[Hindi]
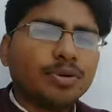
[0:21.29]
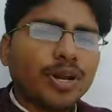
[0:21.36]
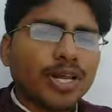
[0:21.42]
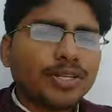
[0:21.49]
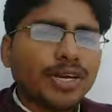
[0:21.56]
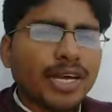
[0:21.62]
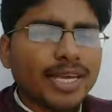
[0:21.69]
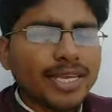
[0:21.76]

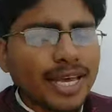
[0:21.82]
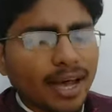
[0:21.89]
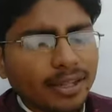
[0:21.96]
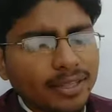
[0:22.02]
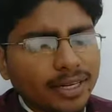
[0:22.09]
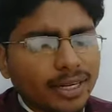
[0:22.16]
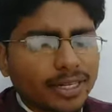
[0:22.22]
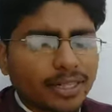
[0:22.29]
पूरा जो है
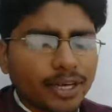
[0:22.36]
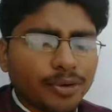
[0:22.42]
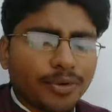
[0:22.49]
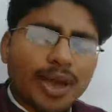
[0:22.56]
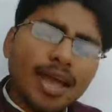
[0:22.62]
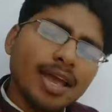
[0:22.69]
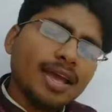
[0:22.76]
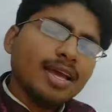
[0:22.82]
याद करते
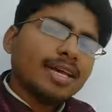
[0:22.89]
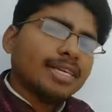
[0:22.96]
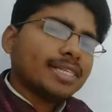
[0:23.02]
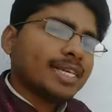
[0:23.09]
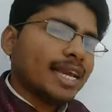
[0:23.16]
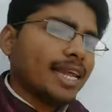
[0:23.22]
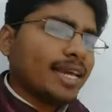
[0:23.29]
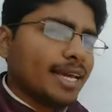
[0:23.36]
हुए
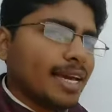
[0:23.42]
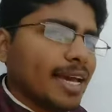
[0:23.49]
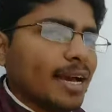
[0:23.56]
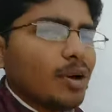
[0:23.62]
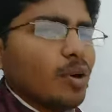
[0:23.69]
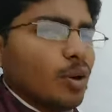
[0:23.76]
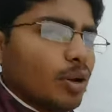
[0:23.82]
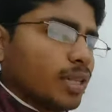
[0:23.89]
चलेंगे या
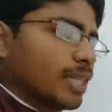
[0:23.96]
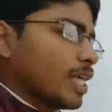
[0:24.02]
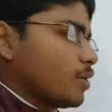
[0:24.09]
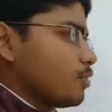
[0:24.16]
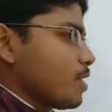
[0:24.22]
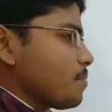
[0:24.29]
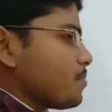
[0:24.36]
घोलते हुए